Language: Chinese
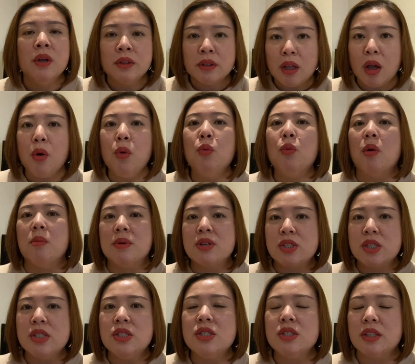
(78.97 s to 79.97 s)
当我们
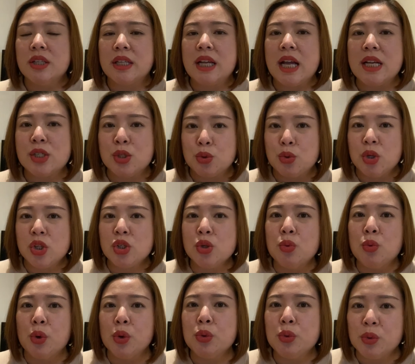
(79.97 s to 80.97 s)
真正的开始对
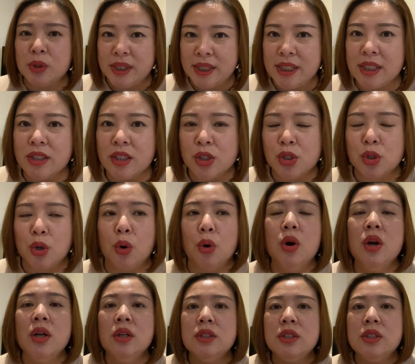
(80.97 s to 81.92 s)
生活用心的时候，